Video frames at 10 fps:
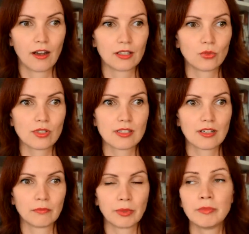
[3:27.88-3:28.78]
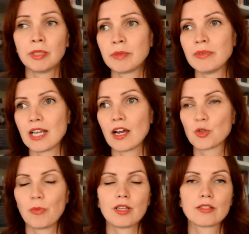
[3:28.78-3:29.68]
То есть, например, я
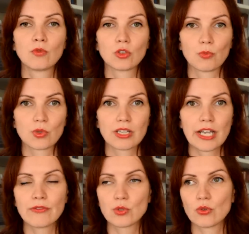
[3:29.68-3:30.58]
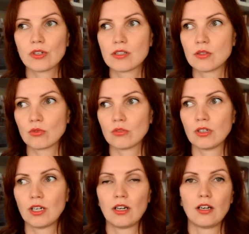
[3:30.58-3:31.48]
хочу поехать в отпуск, я
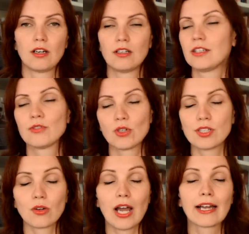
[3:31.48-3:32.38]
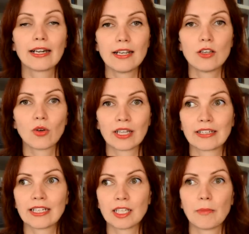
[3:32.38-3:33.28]
визуализирую, не визуализирую, а клею
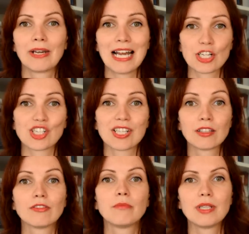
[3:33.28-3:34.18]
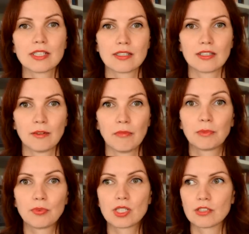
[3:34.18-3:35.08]
конкретные пляжи с этого места,
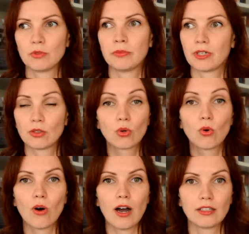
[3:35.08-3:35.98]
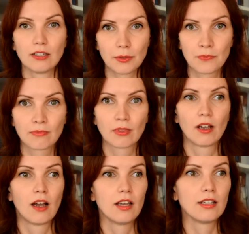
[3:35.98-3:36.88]
подписываю, например, это Гоа, да,
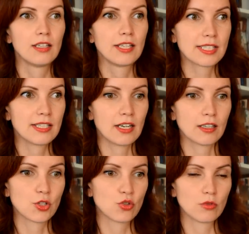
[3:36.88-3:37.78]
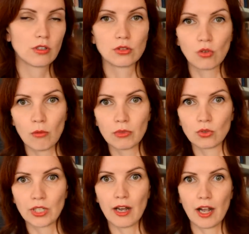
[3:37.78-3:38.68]
или если я хочу дом,
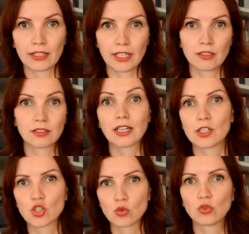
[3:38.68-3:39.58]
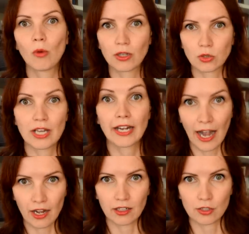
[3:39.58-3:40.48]
то я конкретно нахожу дом, который я
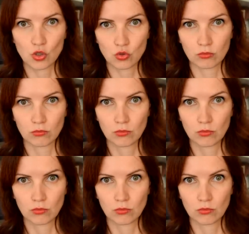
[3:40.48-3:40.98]
реально хочу.